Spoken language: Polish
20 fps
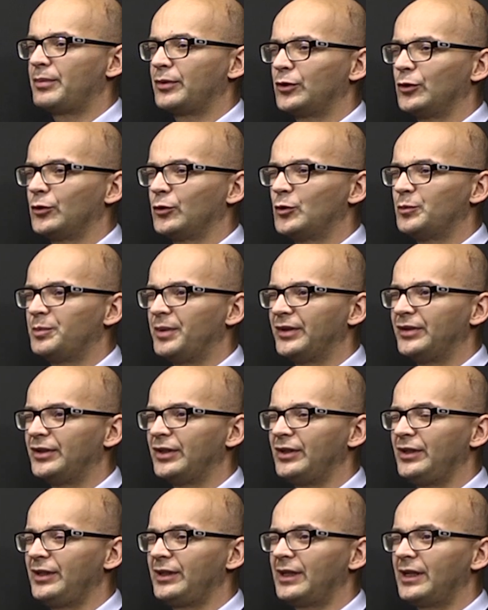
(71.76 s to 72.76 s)
początku
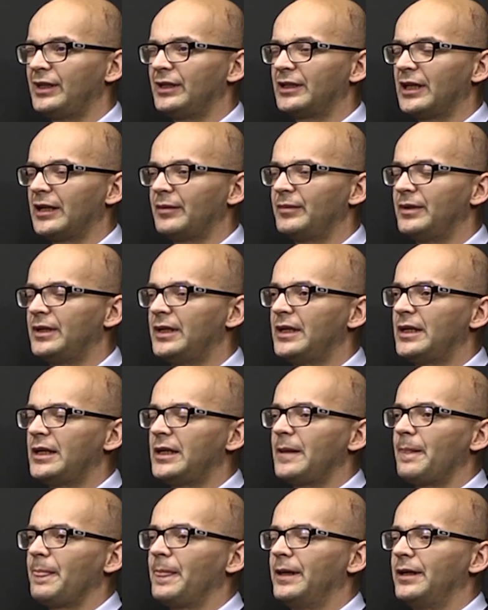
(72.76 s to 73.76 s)
października i tam
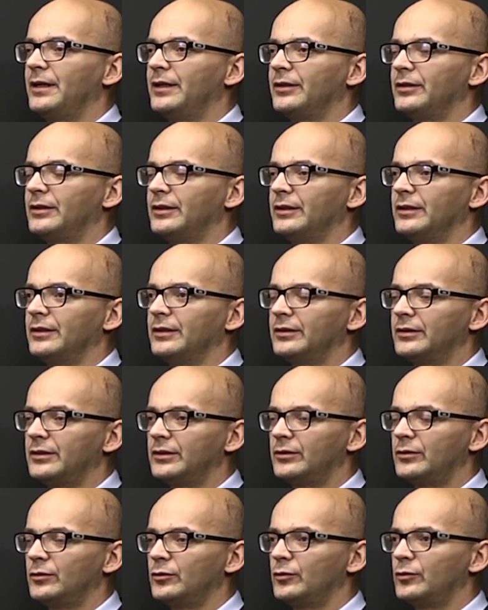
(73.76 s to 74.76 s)

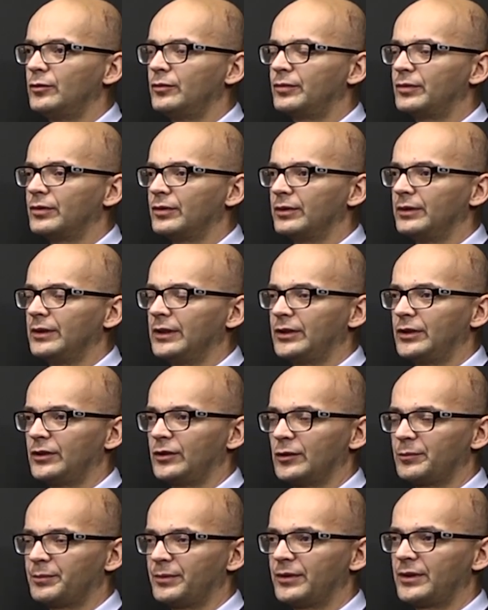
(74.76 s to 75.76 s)
tytuł naszego
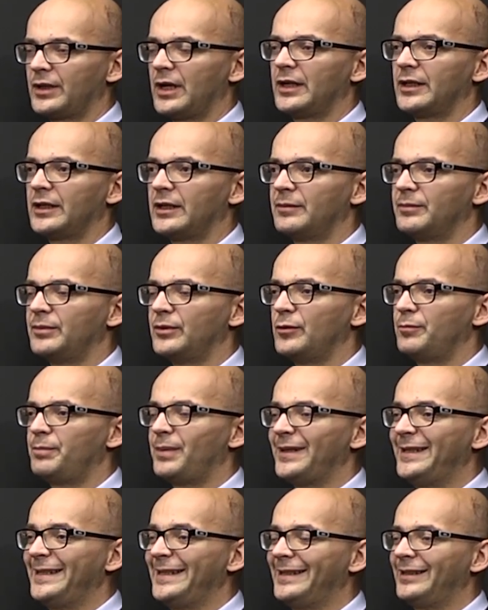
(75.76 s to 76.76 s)
spotkania był
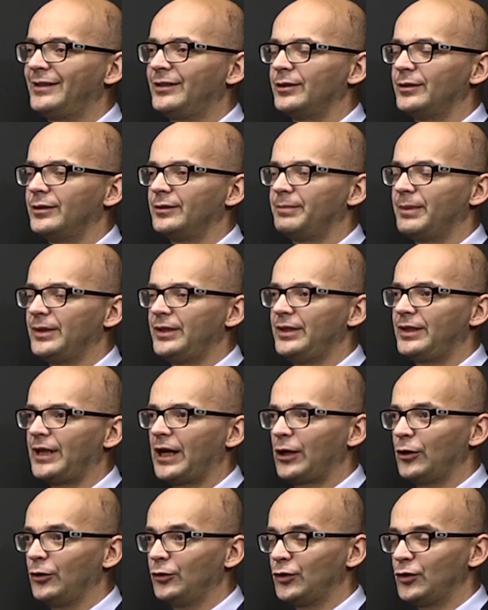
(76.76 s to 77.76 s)
Panik, czy Panika
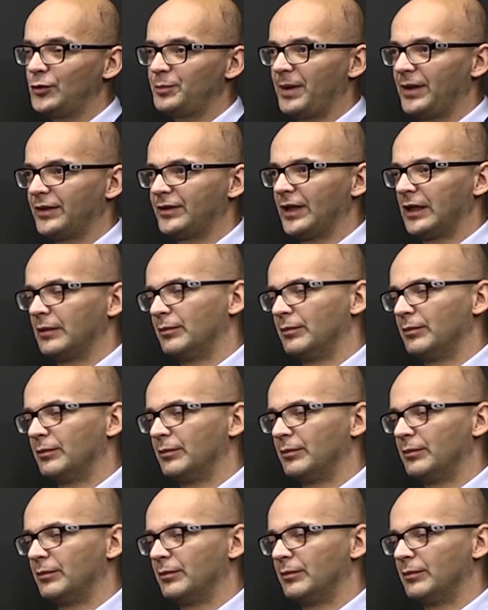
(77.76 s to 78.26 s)
kończy spadki